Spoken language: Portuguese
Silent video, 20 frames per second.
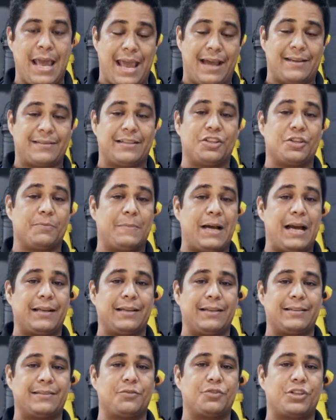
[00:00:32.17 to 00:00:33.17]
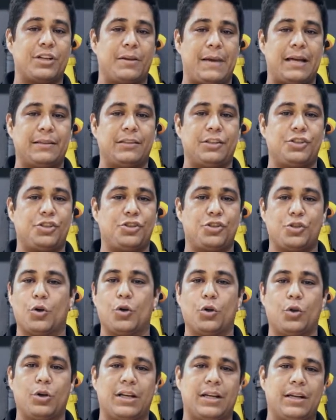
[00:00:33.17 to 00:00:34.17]
Essas marcas são chamadas de
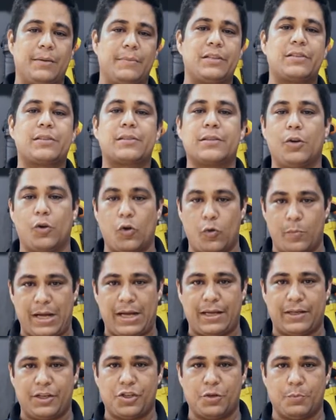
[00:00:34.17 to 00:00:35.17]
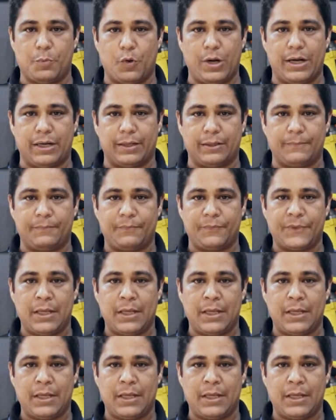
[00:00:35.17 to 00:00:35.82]
hologramas ou marcas de boina.